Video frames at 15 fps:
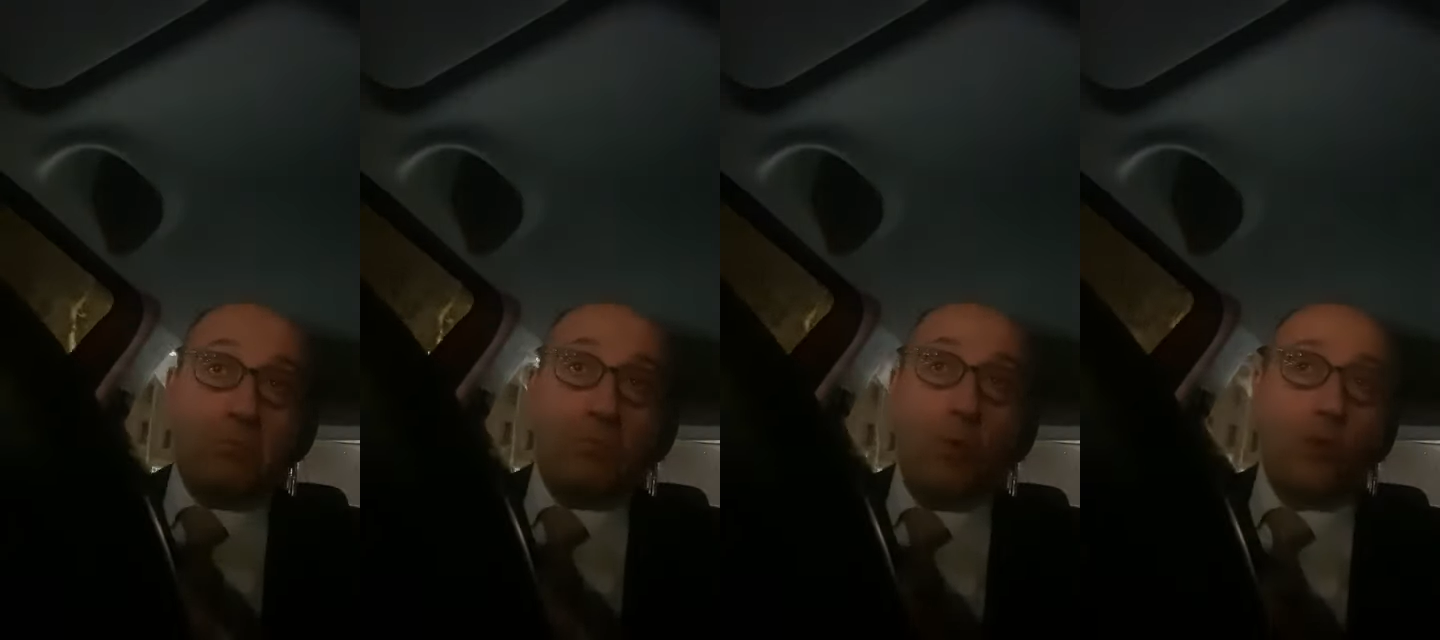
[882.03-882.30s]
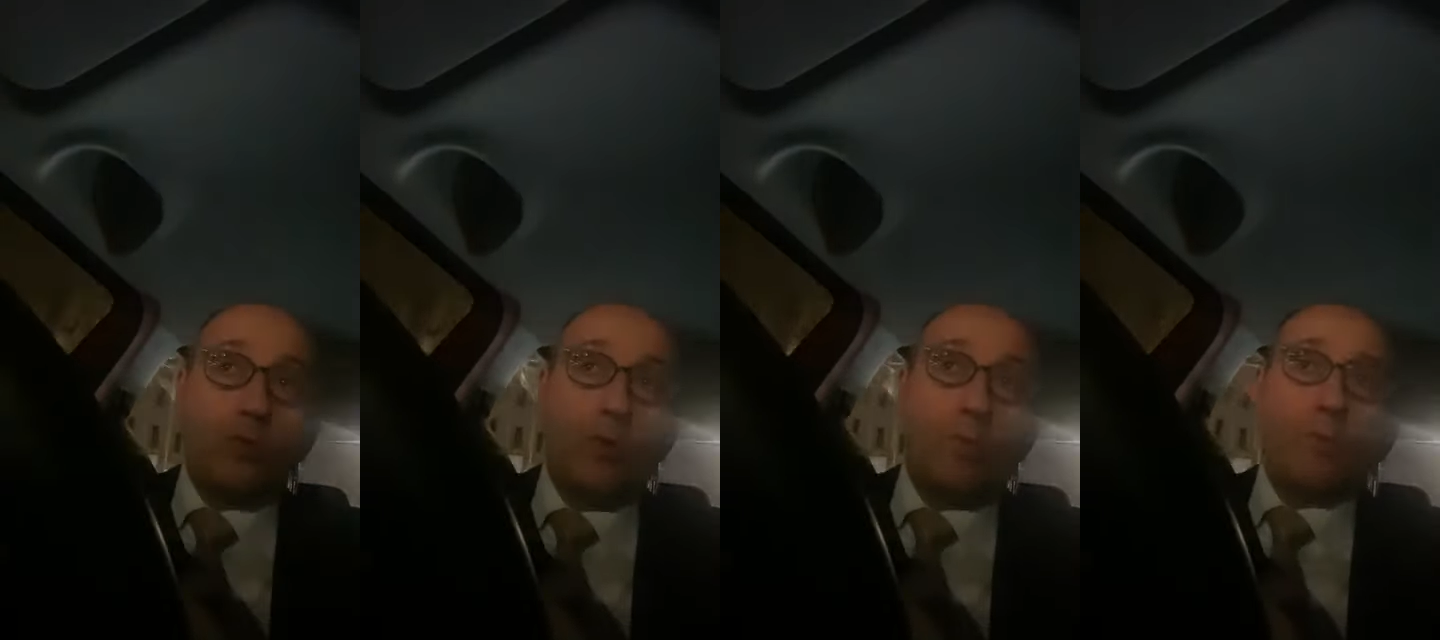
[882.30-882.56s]

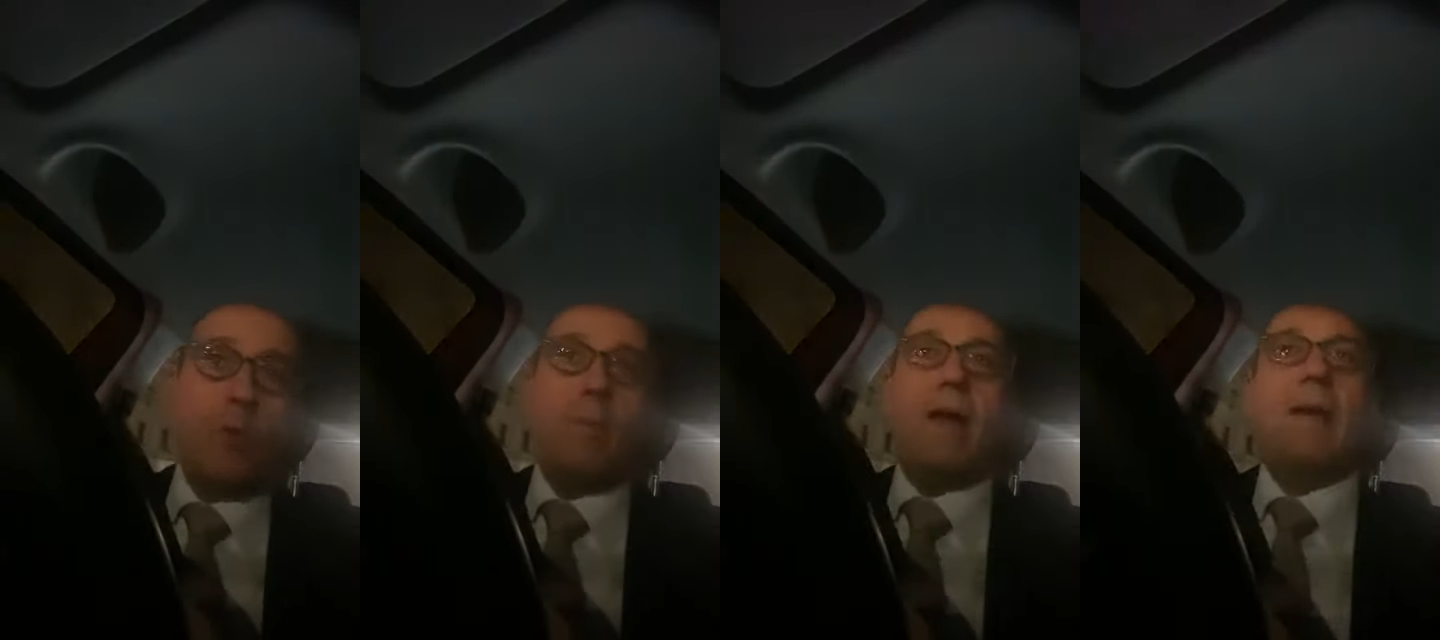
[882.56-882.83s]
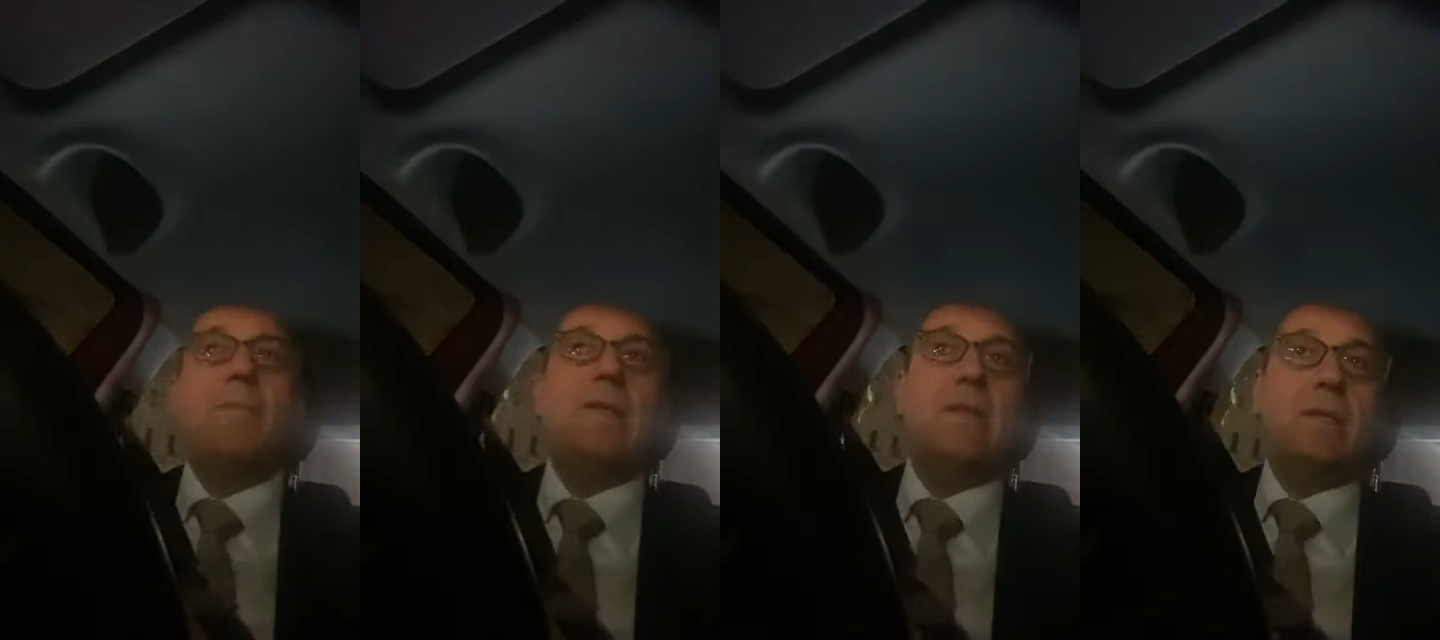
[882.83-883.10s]
molto
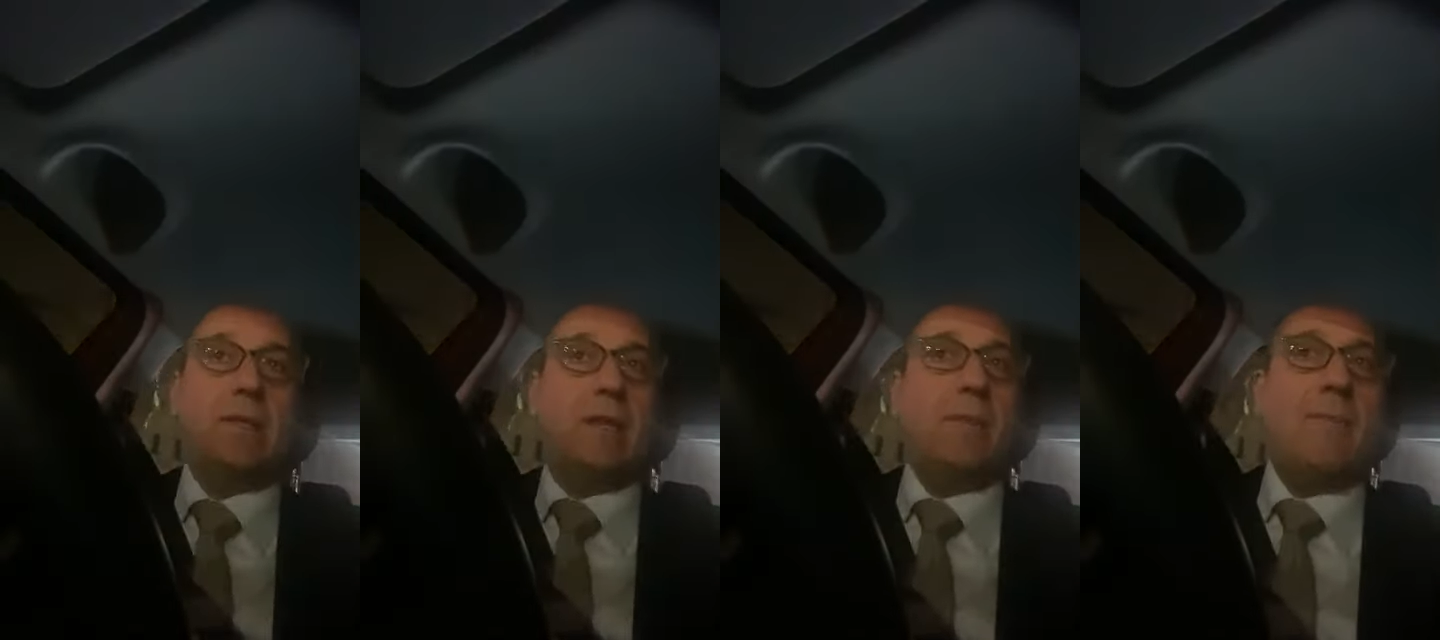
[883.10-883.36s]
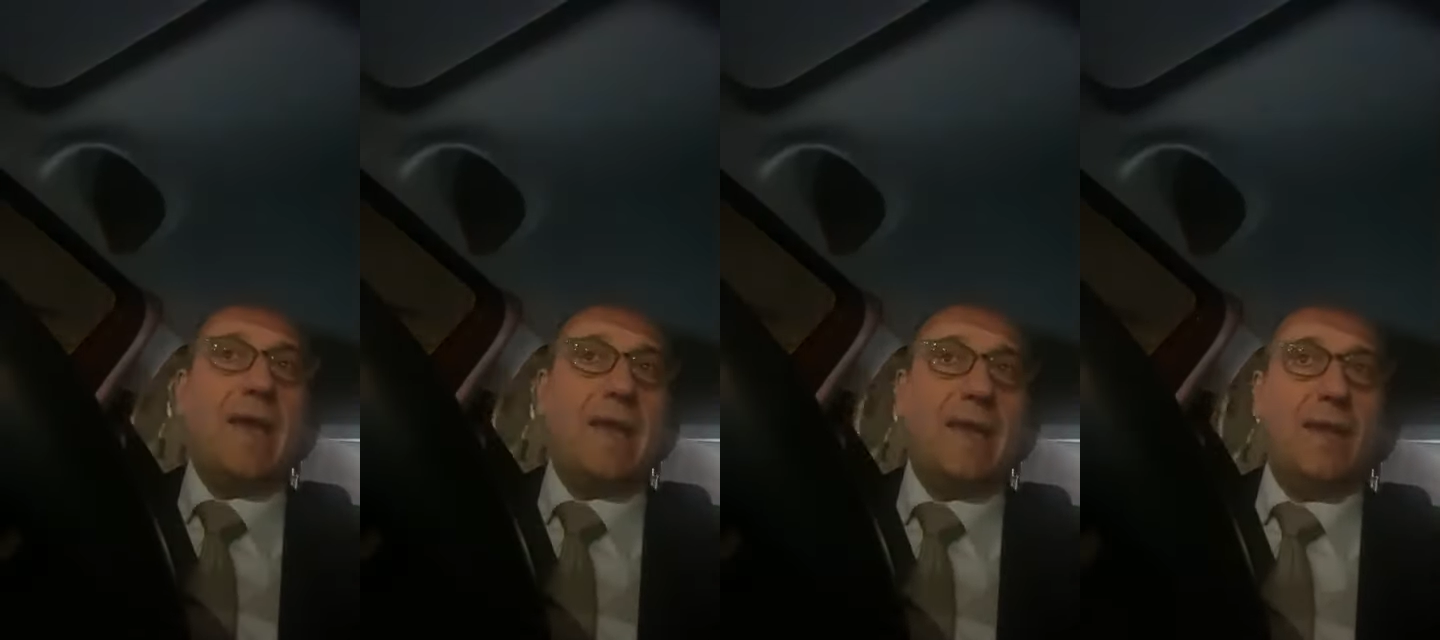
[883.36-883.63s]
improbabili nelle
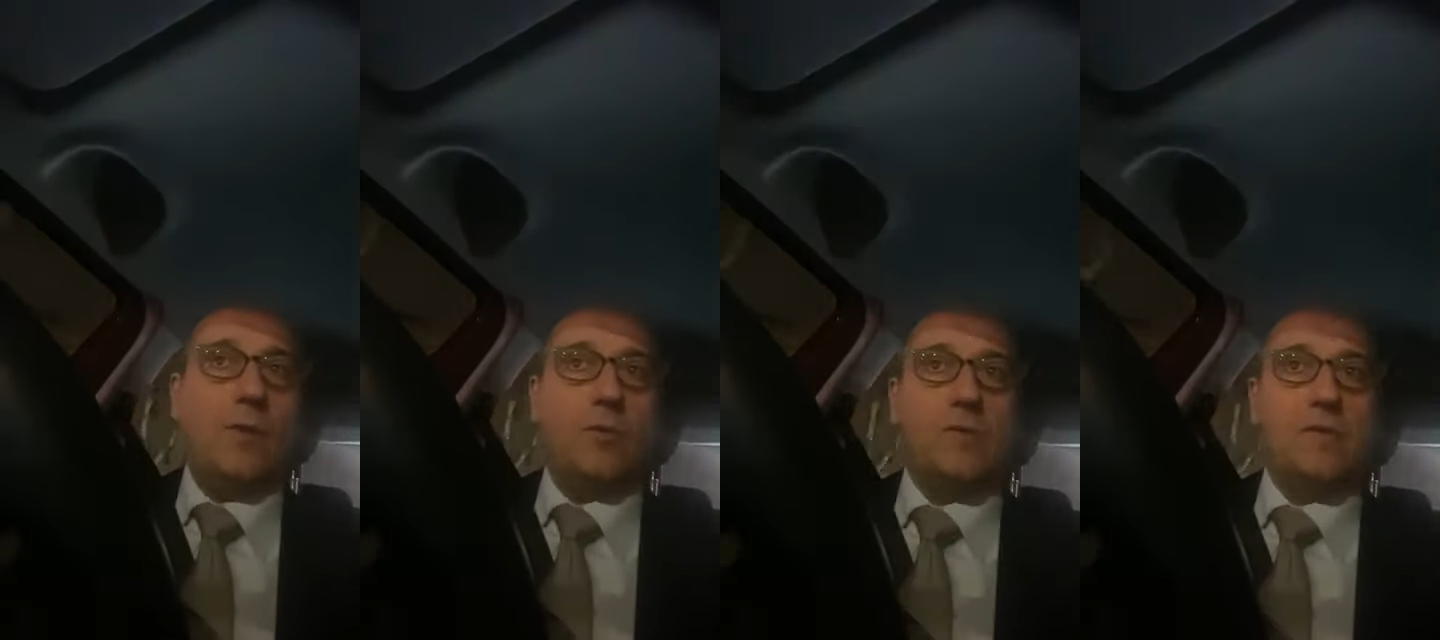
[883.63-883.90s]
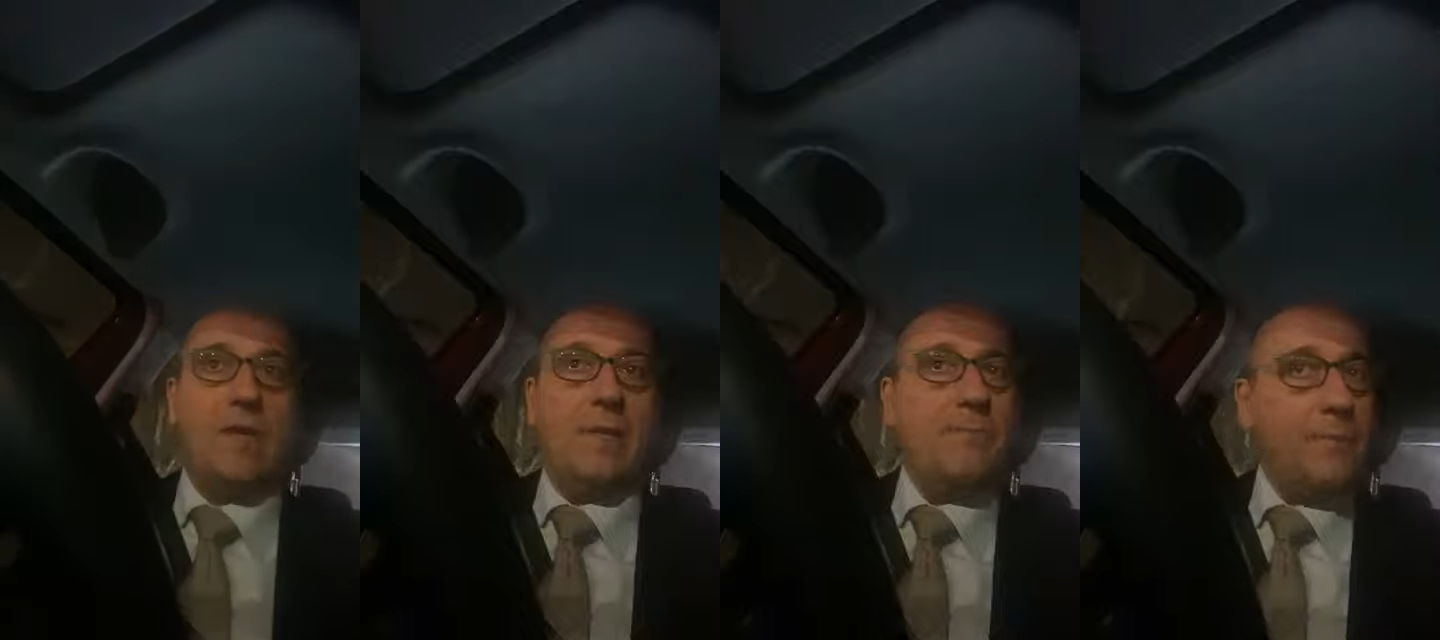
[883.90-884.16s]
banche
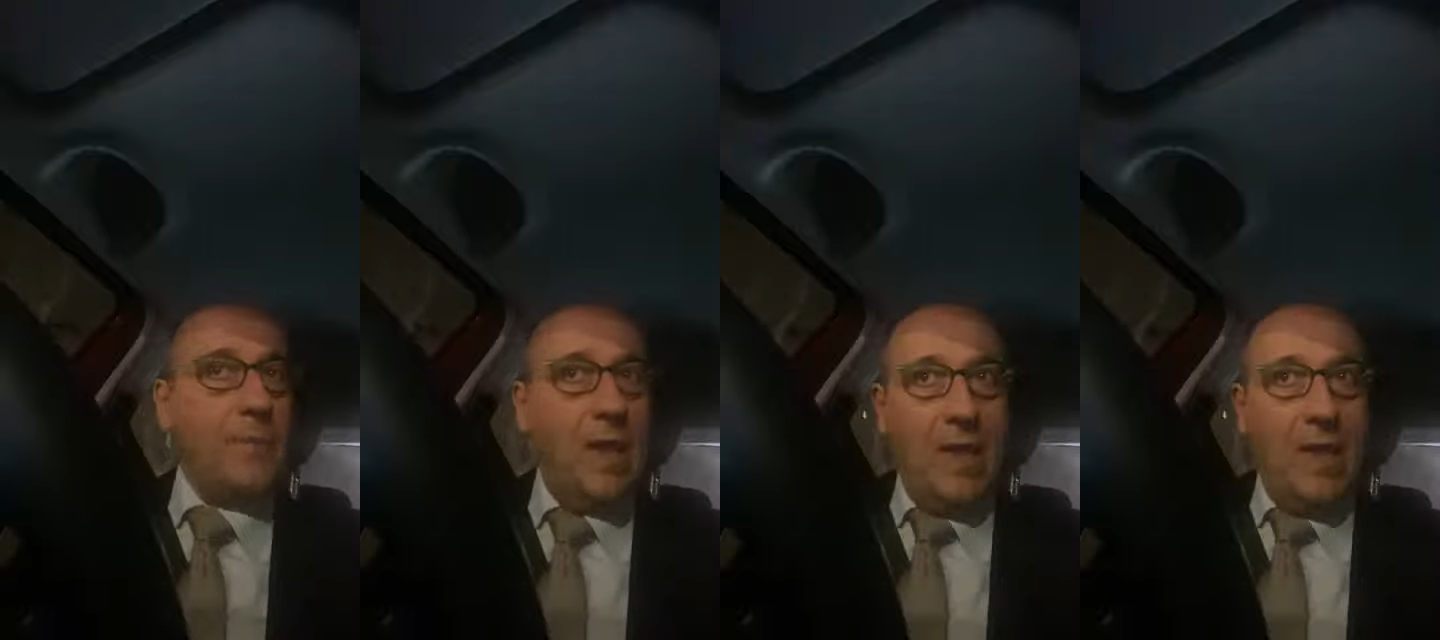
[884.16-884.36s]
nostre.